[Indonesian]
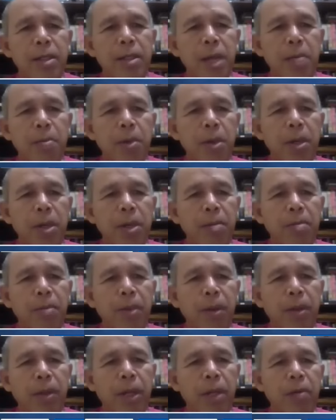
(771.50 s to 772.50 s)
siapa yang
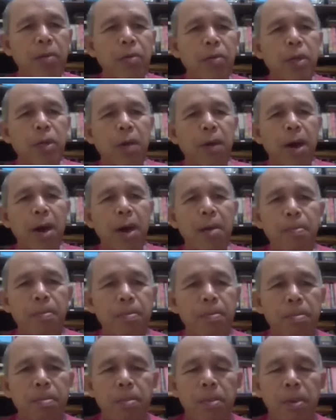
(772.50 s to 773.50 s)
bertanggung jawab
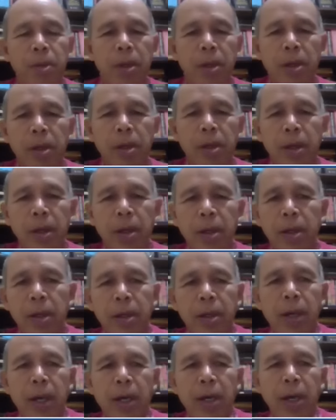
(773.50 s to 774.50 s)

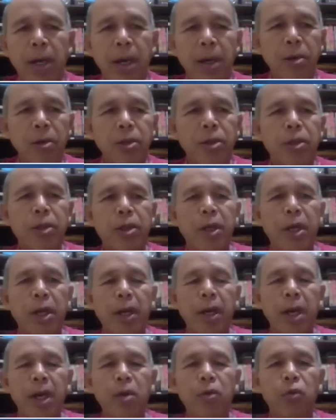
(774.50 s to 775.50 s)
dan harus
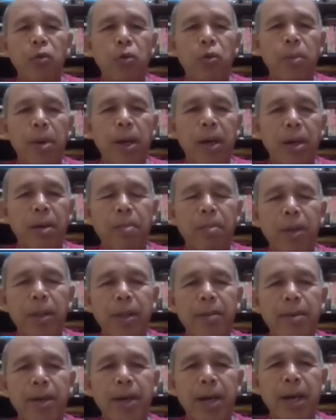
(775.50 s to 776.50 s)
dikenai hukuman
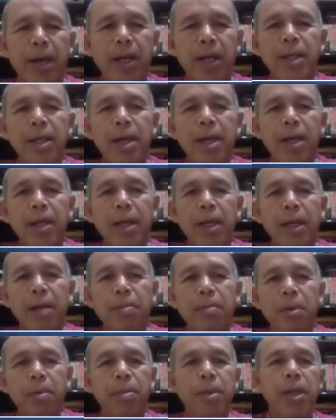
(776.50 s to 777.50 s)
pertama kali adalah
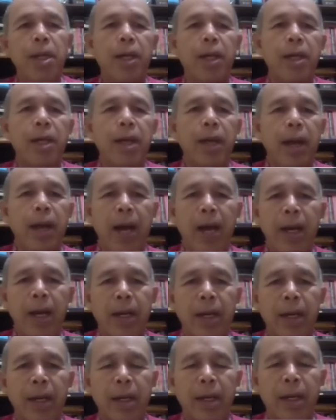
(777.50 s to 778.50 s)
pemilik kendaraan
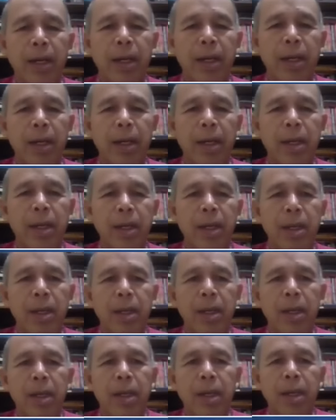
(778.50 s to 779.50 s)
okay.
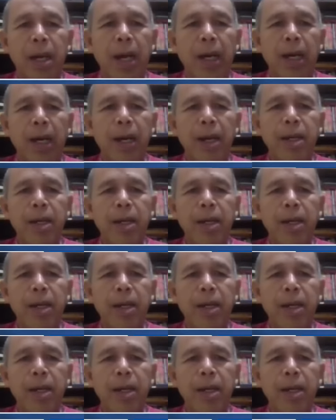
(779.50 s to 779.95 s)
karena